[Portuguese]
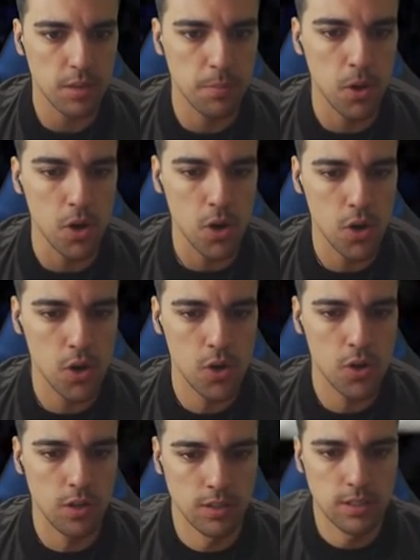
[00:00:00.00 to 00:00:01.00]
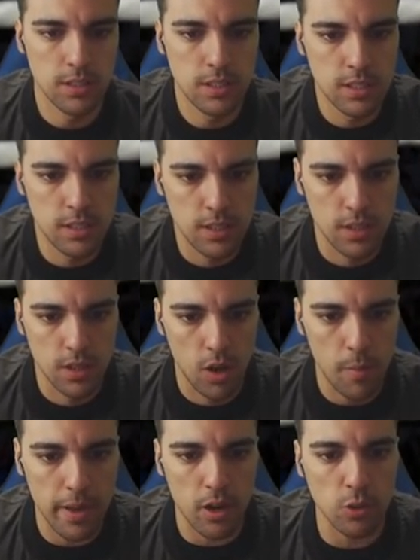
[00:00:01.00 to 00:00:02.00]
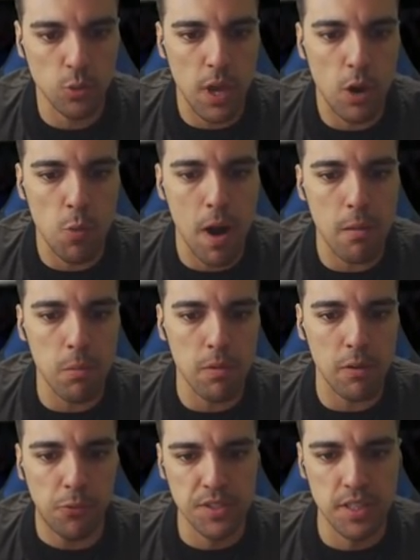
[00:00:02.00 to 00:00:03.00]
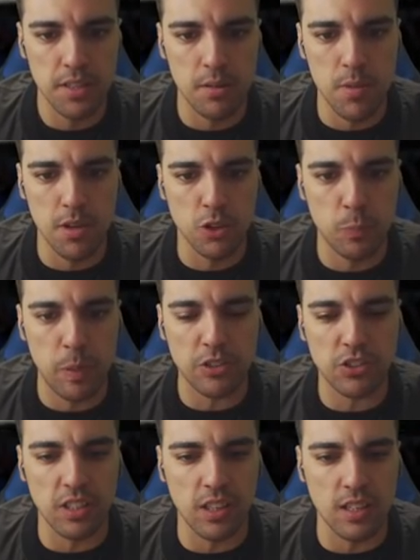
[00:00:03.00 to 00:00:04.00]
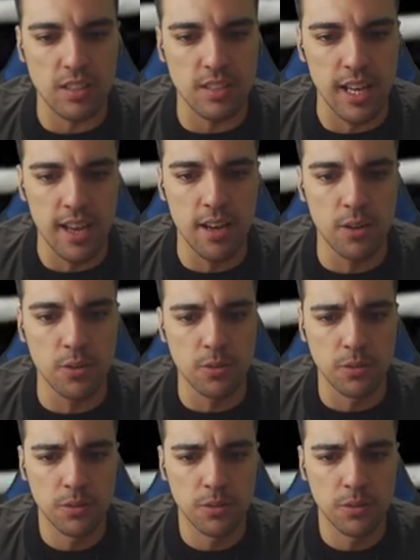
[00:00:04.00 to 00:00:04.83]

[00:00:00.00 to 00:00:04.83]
bom. Oh my god, o que é que o Barro vai fazer, amigos? Prestem atenção.